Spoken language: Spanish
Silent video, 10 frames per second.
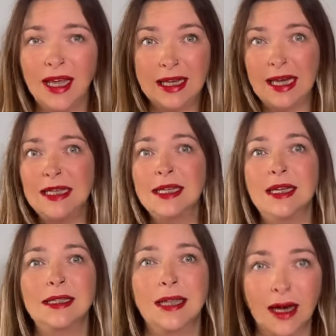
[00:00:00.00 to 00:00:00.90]
¿Qué es
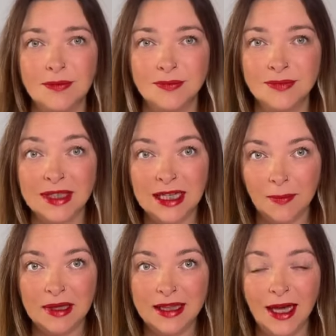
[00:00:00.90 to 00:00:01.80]
esta mm,
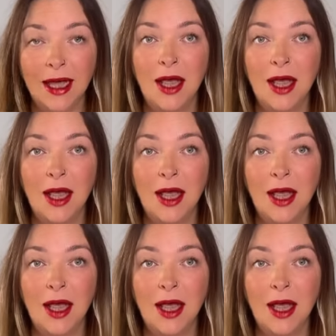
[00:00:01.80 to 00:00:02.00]
dinamita?